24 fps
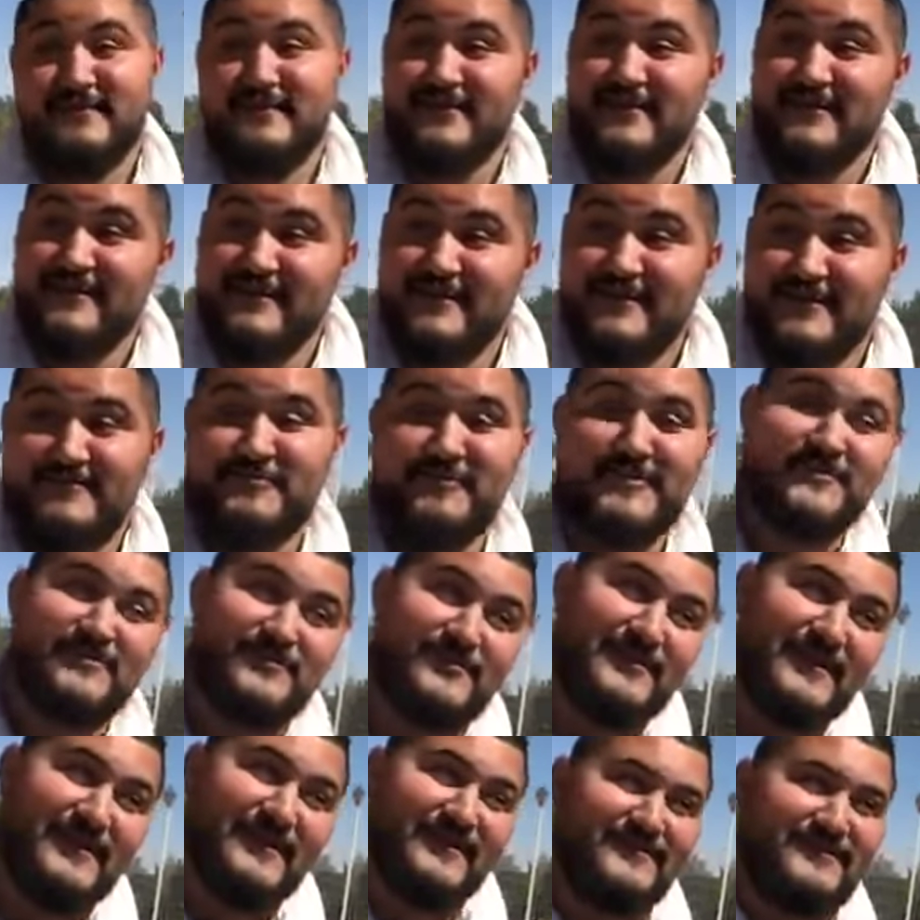
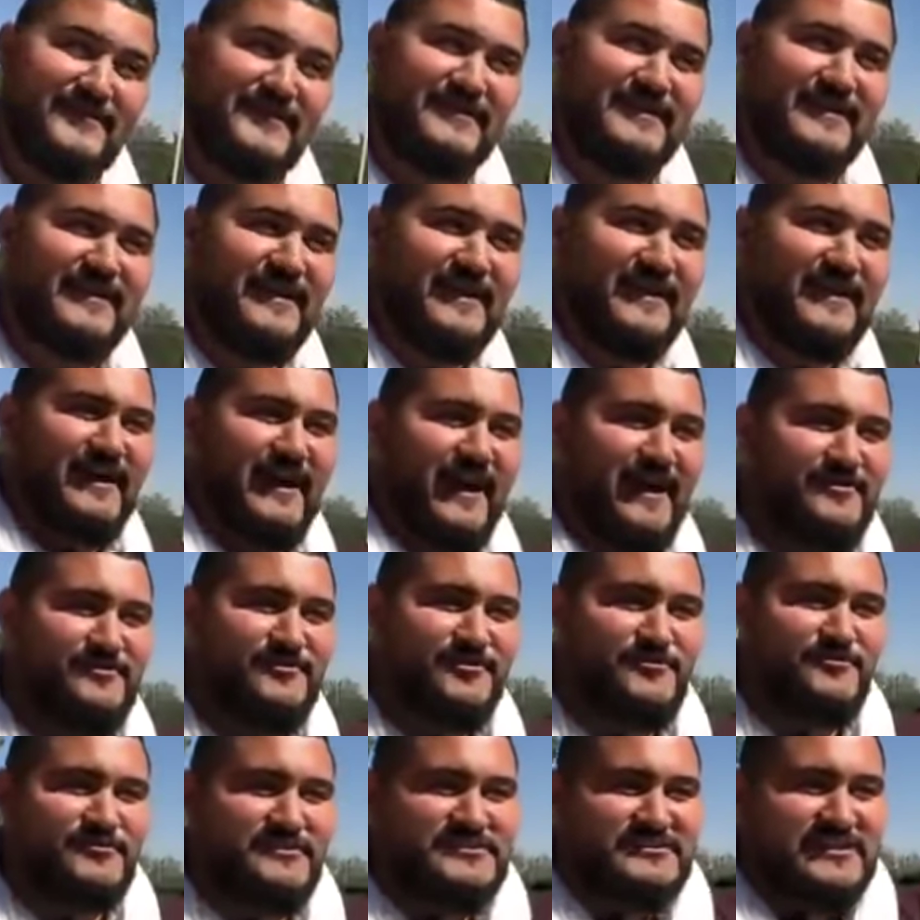البترول هذا فاني
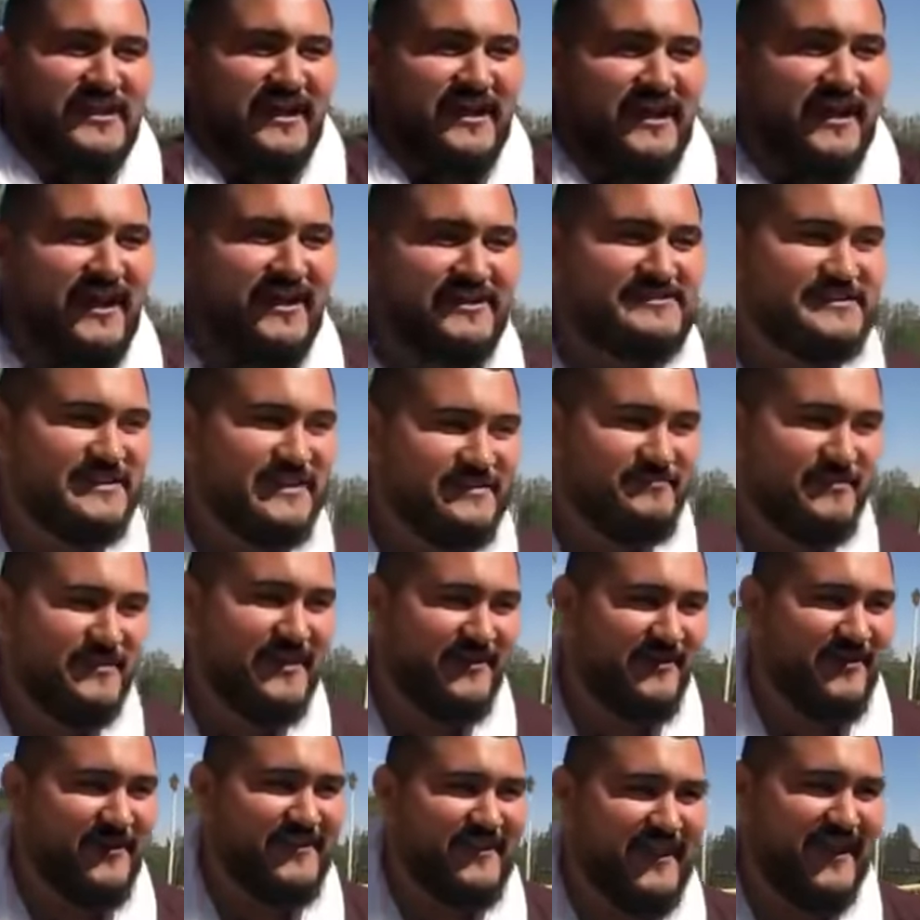عنده وجهه
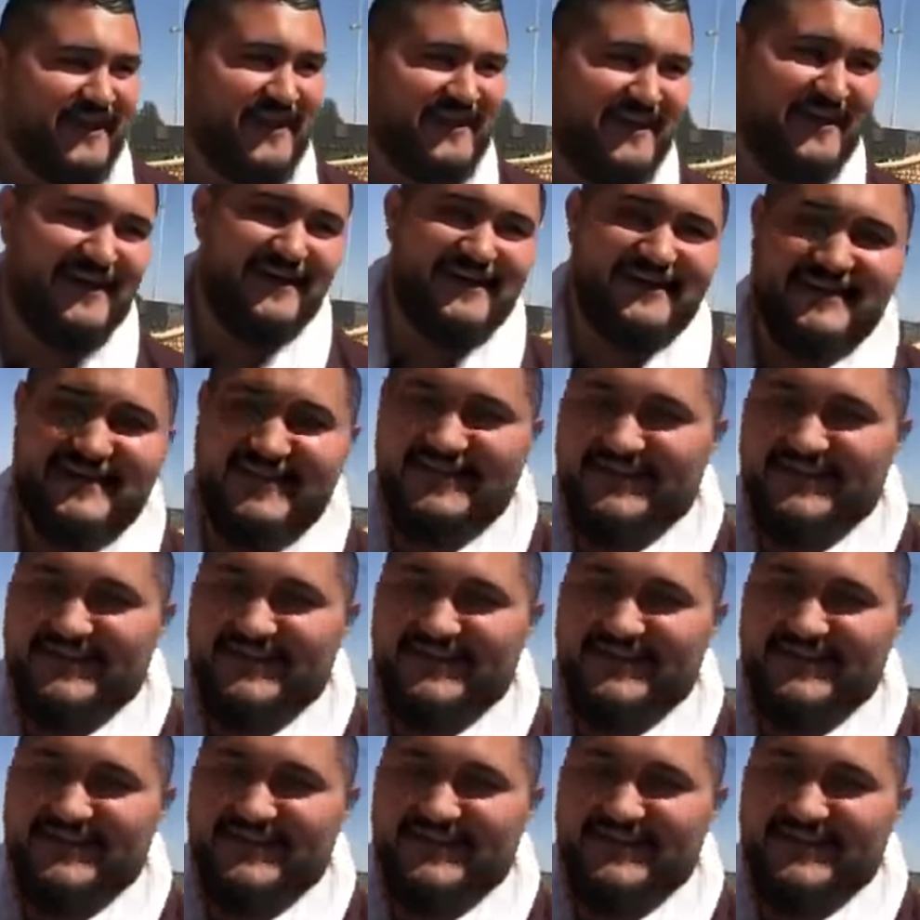اجنبيه واحده اخرى